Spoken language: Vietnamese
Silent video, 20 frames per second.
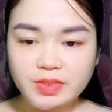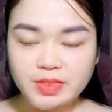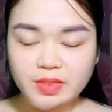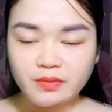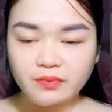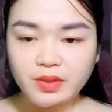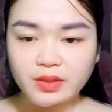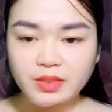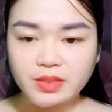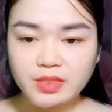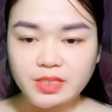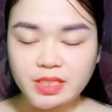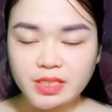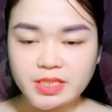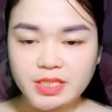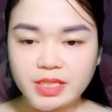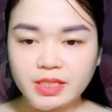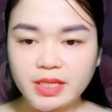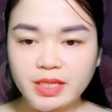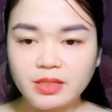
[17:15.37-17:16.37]
Từ Sở Vân
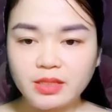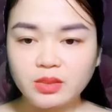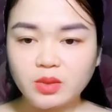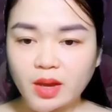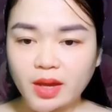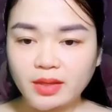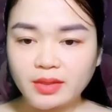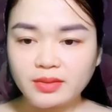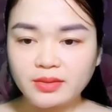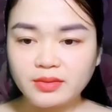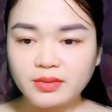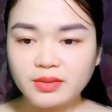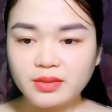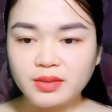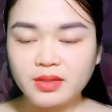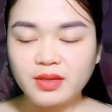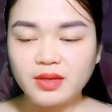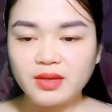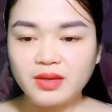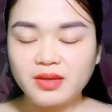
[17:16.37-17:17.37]
chỉ điện thoại.
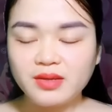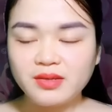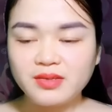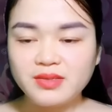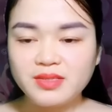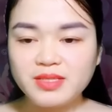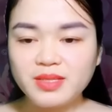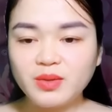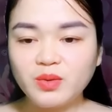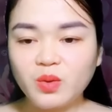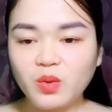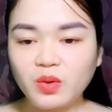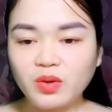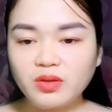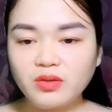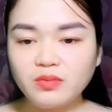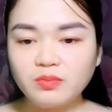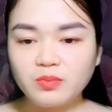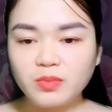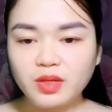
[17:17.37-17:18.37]
Xin
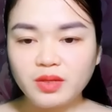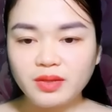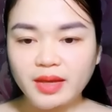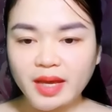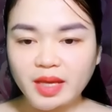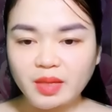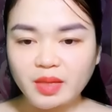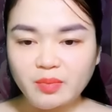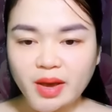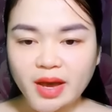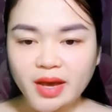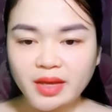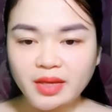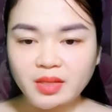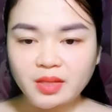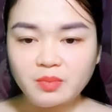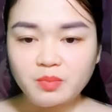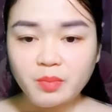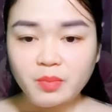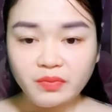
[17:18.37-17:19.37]
lỗi, ngày
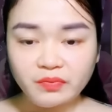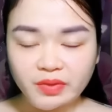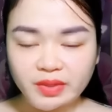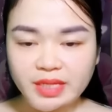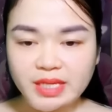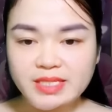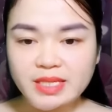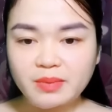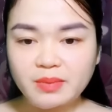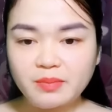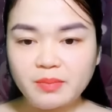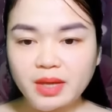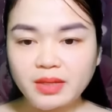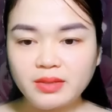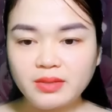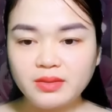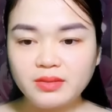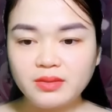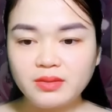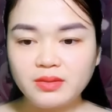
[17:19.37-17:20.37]
mai mình phải đi xem
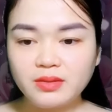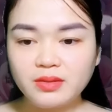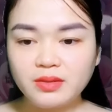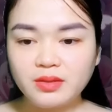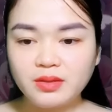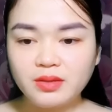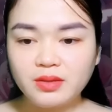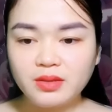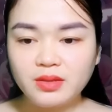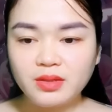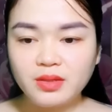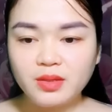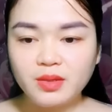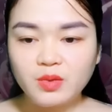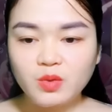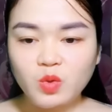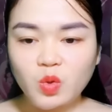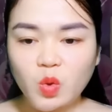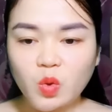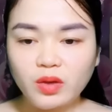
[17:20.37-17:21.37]
mắt.
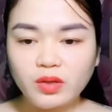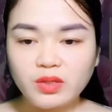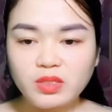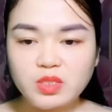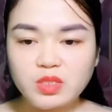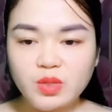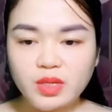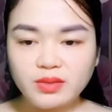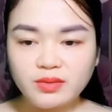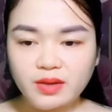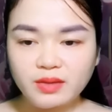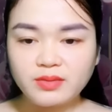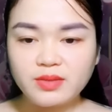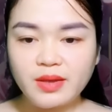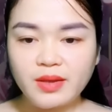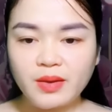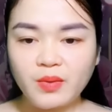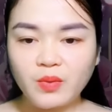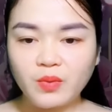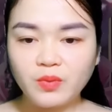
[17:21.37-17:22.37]
Cố Cẩn Xuyên
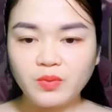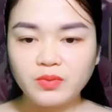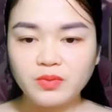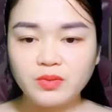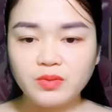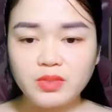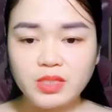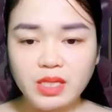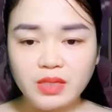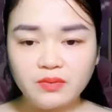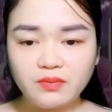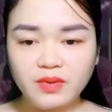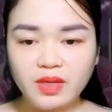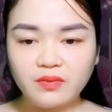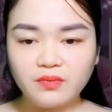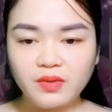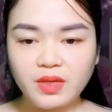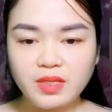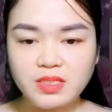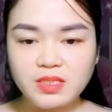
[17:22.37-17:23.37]
gật đầu, nhìn
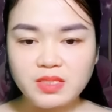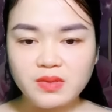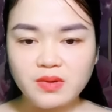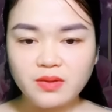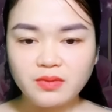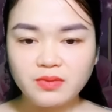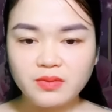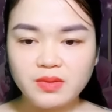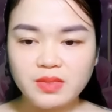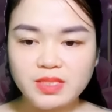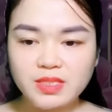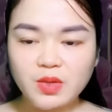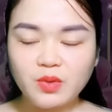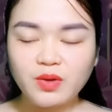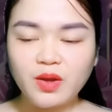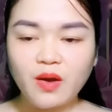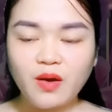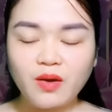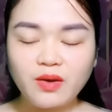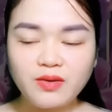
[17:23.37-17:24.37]
về phía trước,
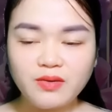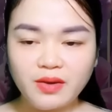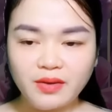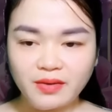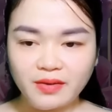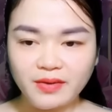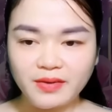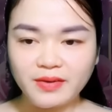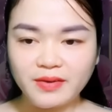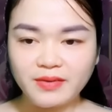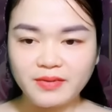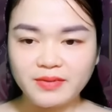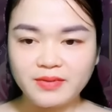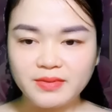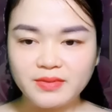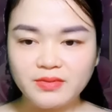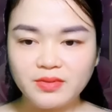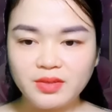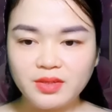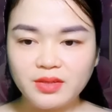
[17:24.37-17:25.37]
sau đó cười hời
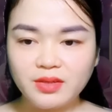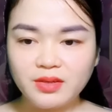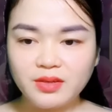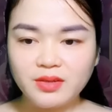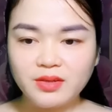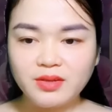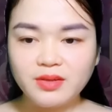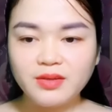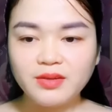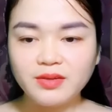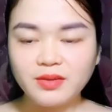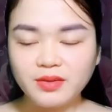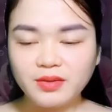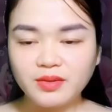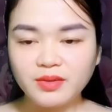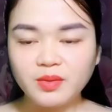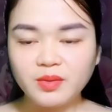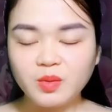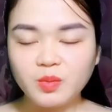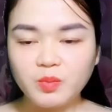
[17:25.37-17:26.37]
hợt.
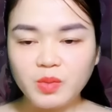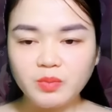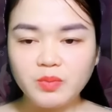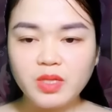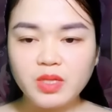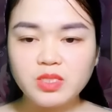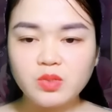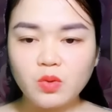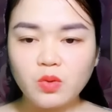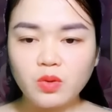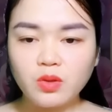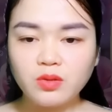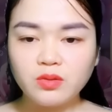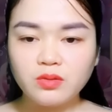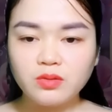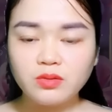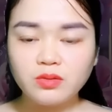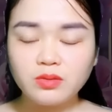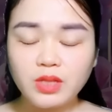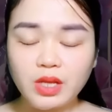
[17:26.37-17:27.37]
Ừ, mình biết
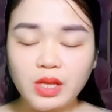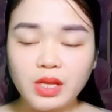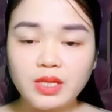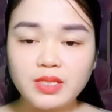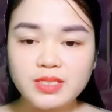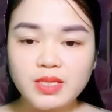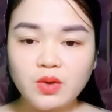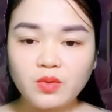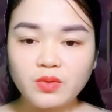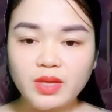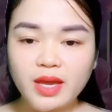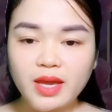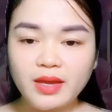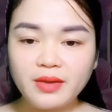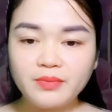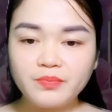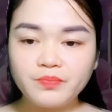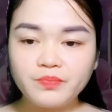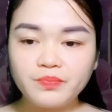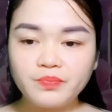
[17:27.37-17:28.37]
rồi, để lần sau
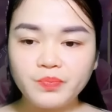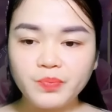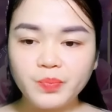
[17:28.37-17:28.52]
nhé.